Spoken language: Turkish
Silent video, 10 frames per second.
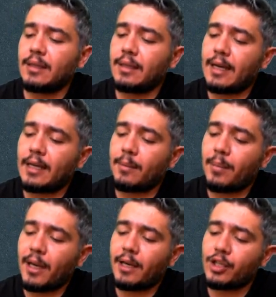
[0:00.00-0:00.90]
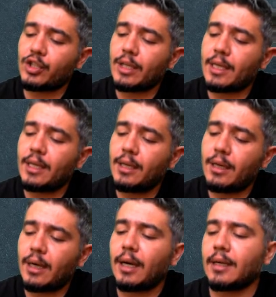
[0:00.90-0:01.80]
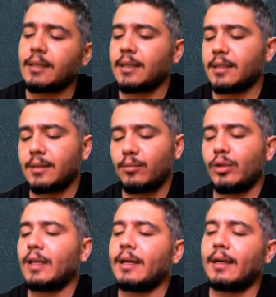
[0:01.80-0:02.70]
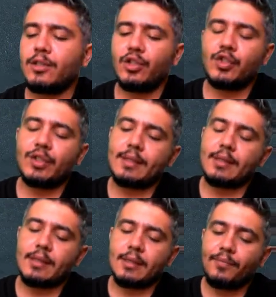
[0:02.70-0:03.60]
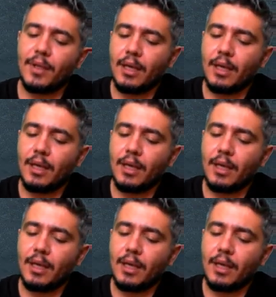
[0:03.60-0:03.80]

Yani pH değeri artar. Buna da karşılaşırsınız.